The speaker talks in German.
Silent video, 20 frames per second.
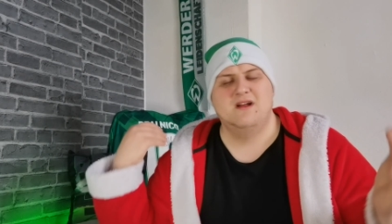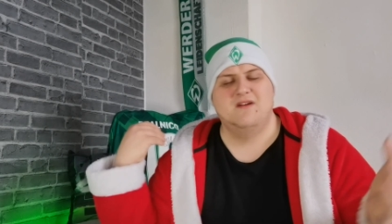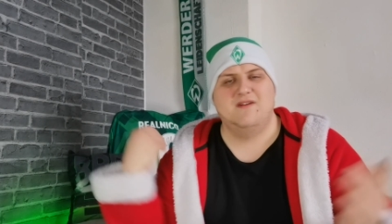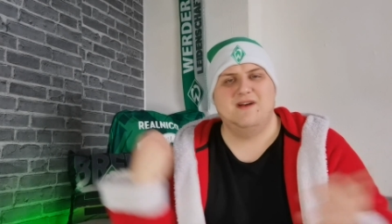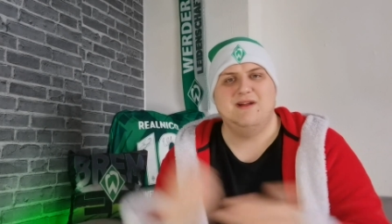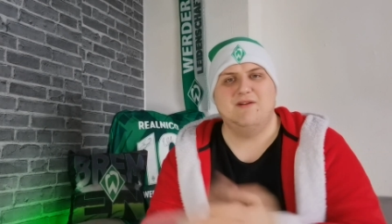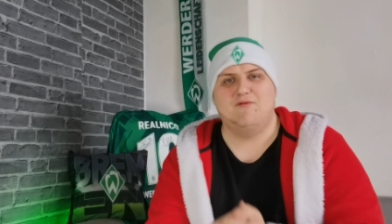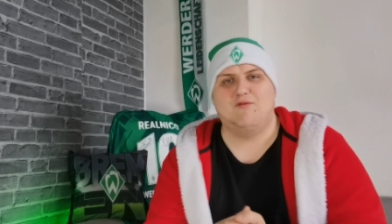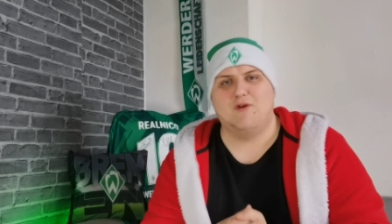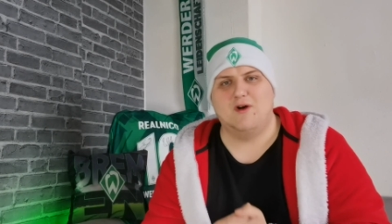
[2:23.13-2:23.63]

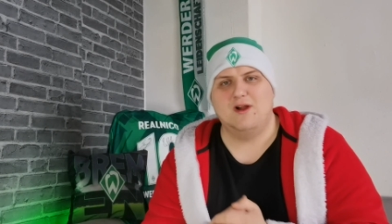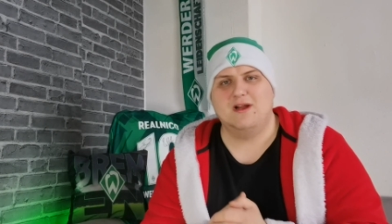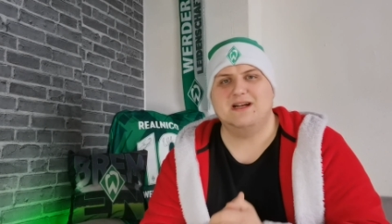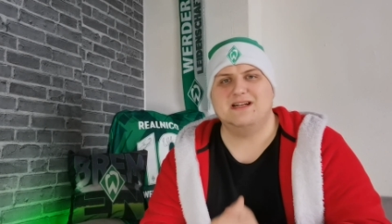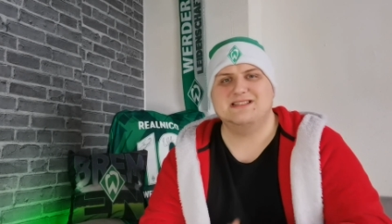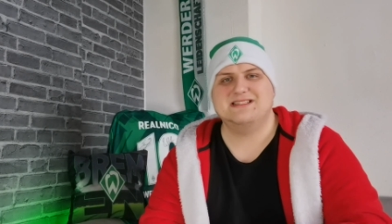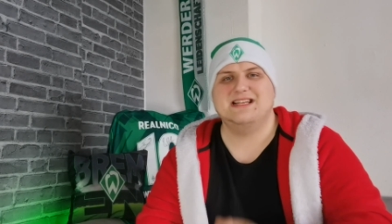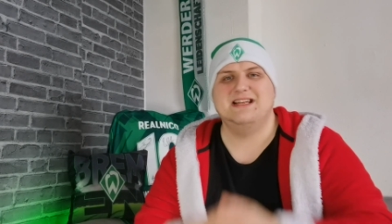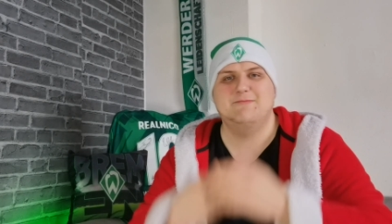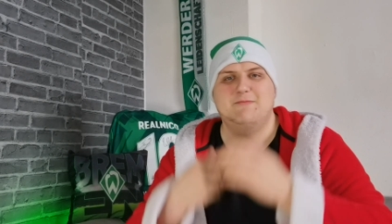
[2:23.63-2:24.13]
werden
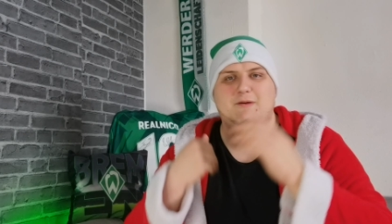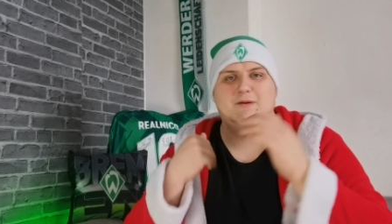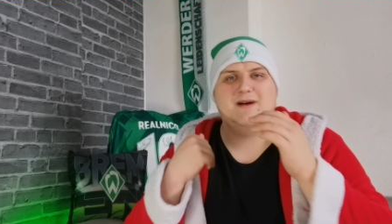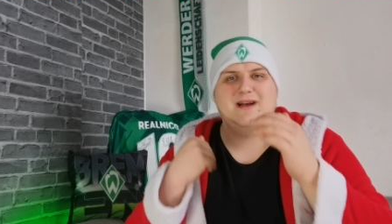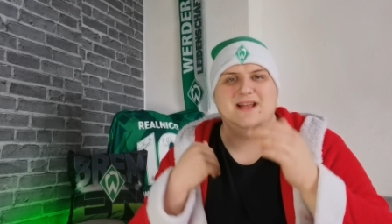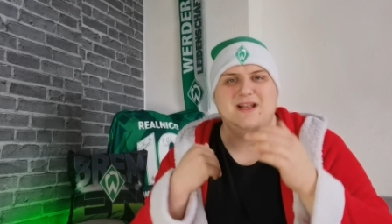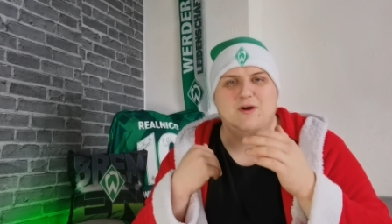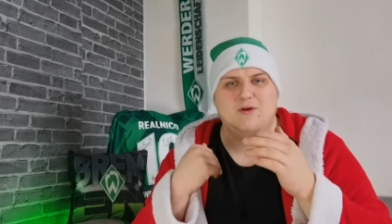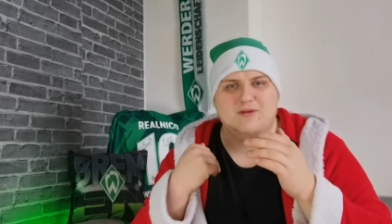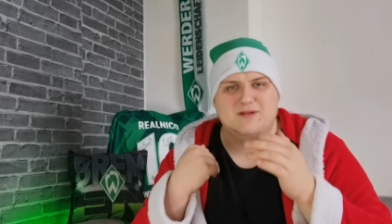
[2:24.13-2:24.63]
Vollgas geben, aber
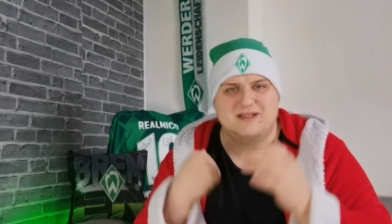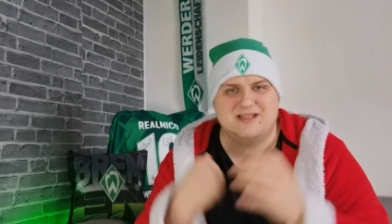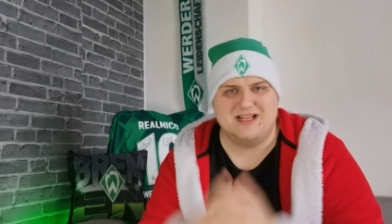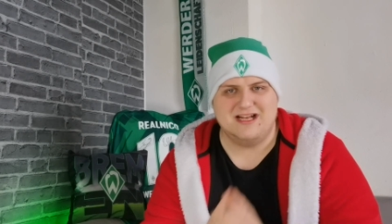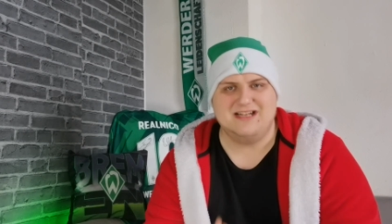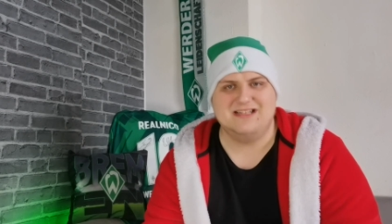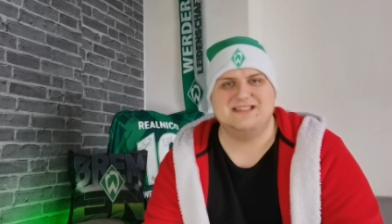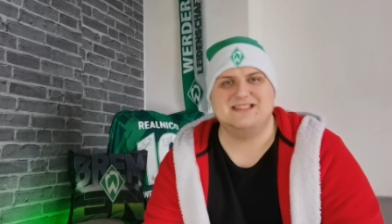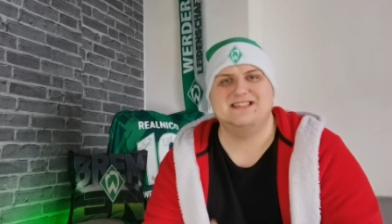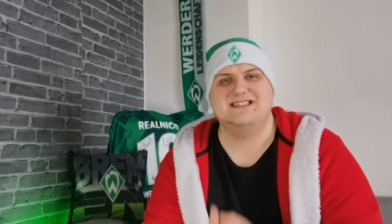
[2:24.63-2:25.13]
genau
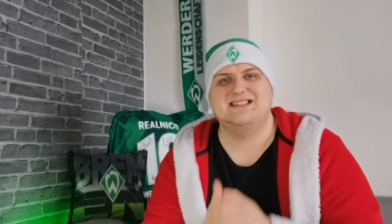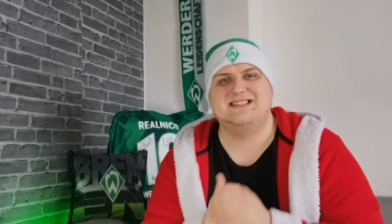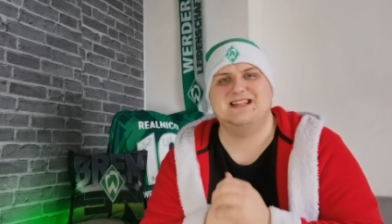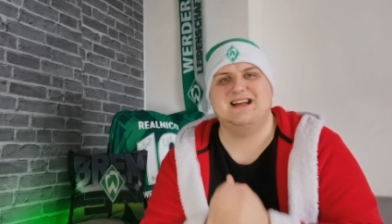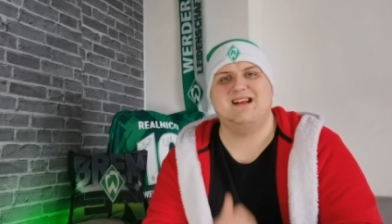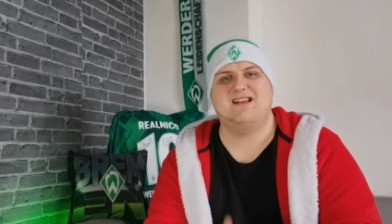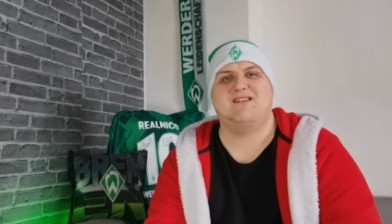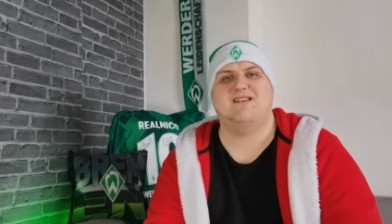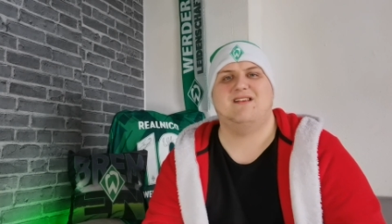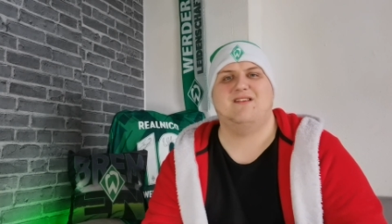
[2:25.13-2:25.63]
das ist
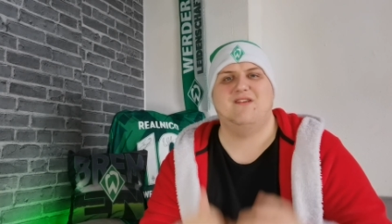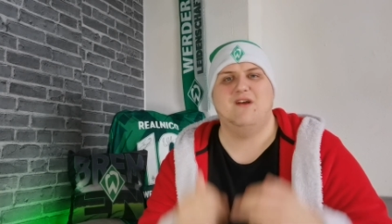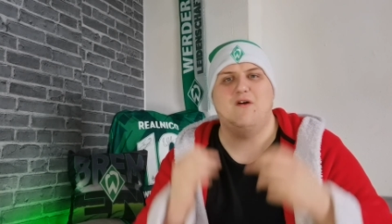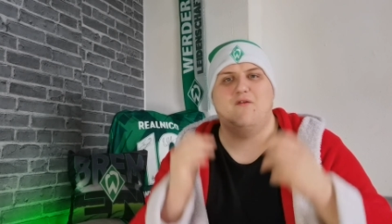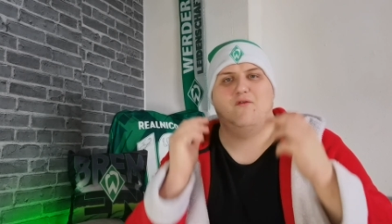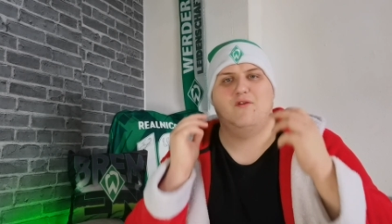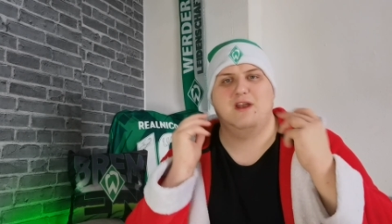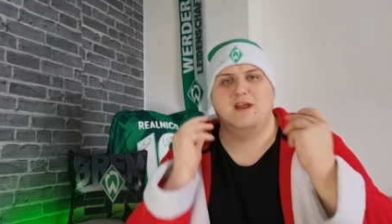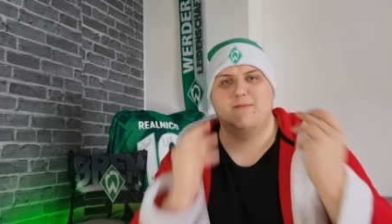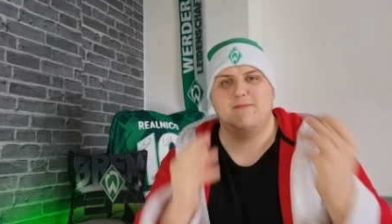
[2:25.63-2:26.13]
das, was wir auch
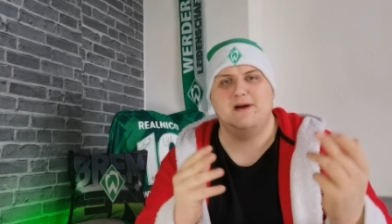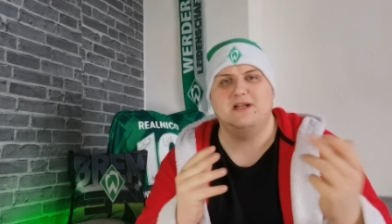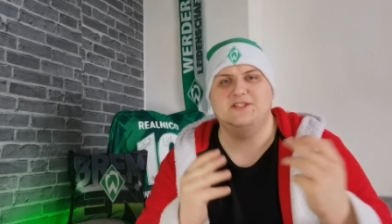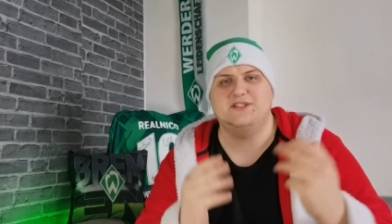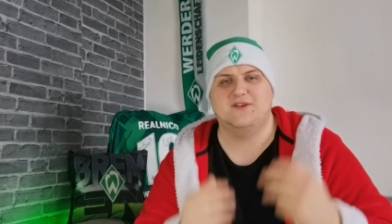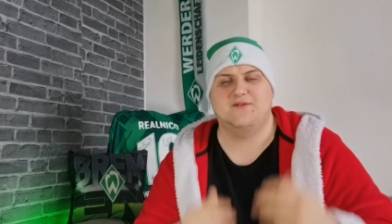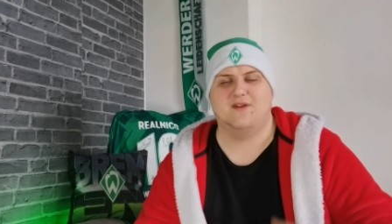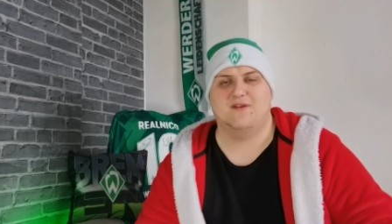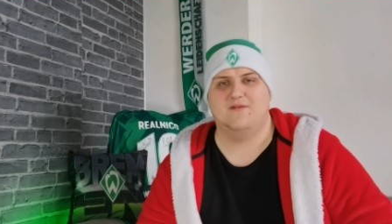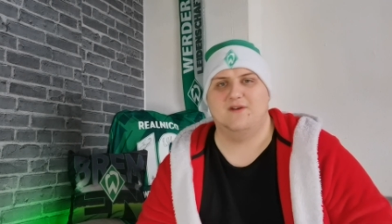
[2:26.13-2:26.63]
von der
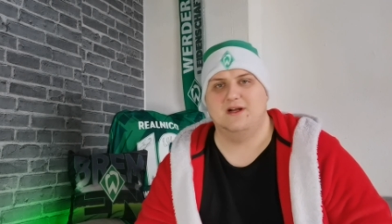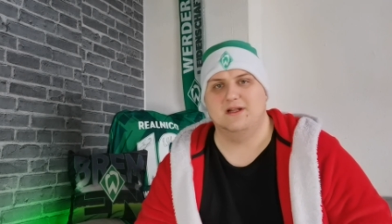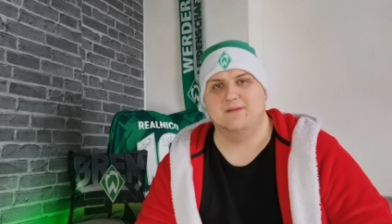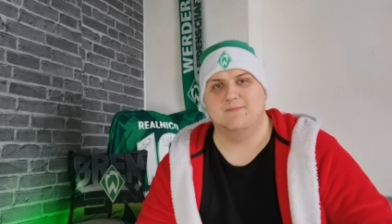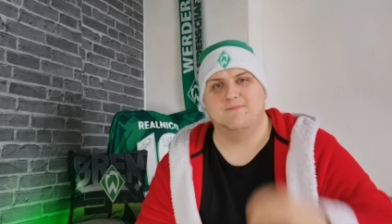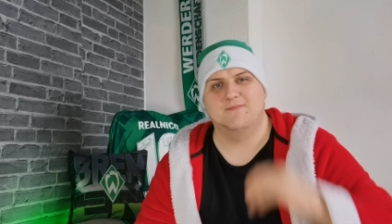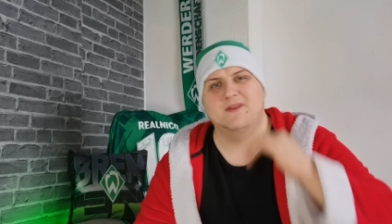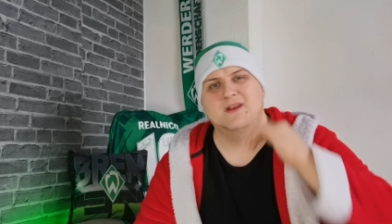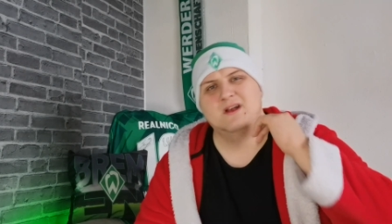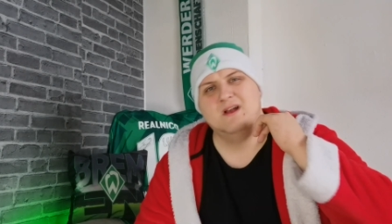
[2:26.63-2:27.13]
Mannschaft
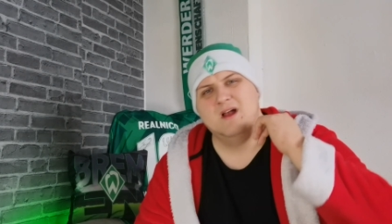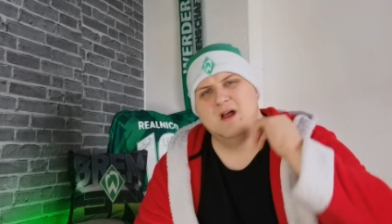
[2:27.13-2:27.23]
erwarten.